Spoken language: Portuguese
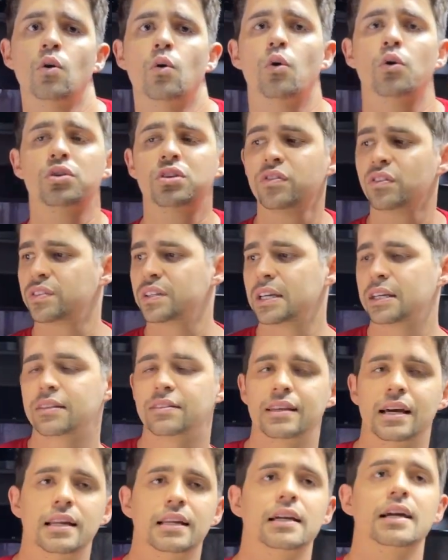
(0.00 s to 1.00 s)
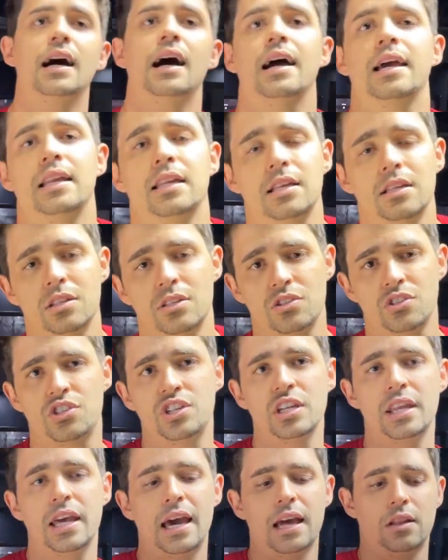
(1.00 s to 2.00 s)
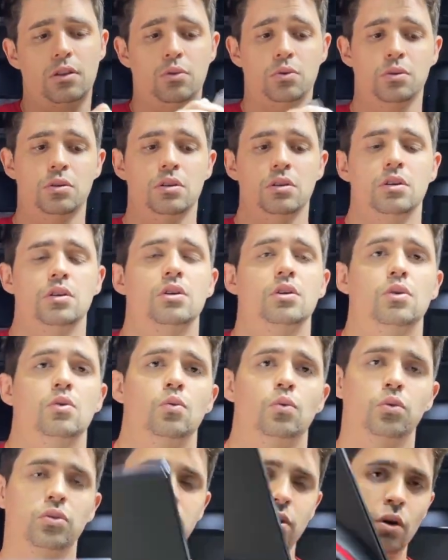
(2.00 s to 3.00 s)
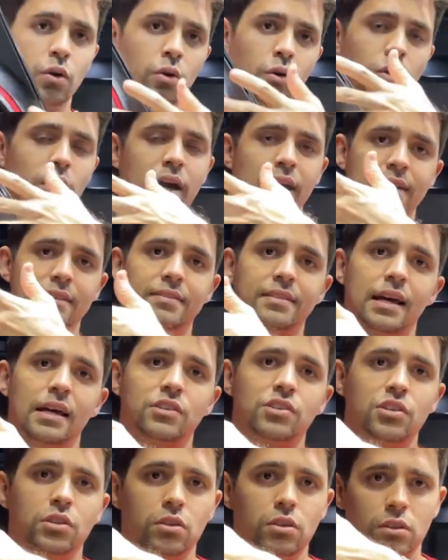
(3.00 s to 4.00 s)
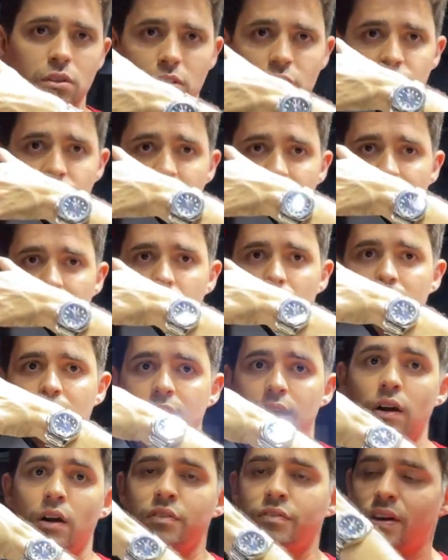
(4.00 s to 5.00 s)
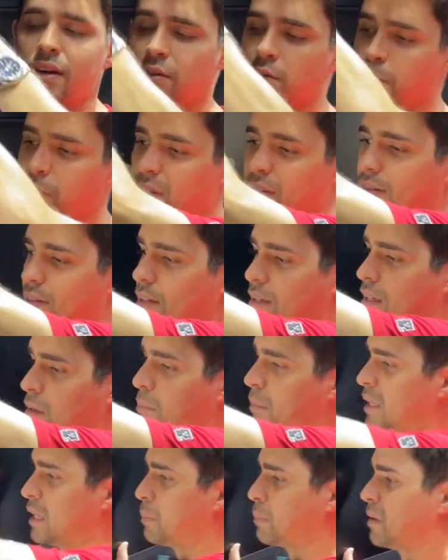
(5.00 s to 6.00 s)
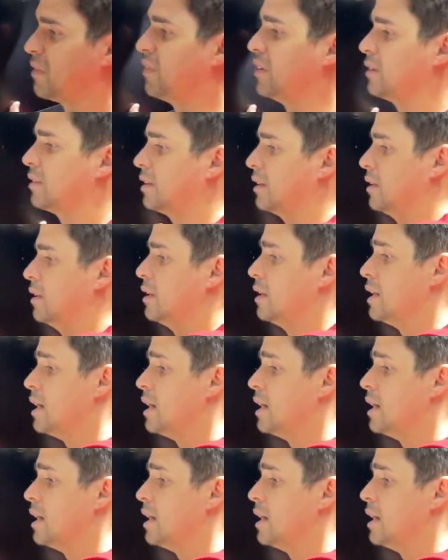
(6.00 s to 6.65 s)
ou se você quiser ligar ele direto, o seu headset direto aqui ó, ao invés do PC, também dá para fazer.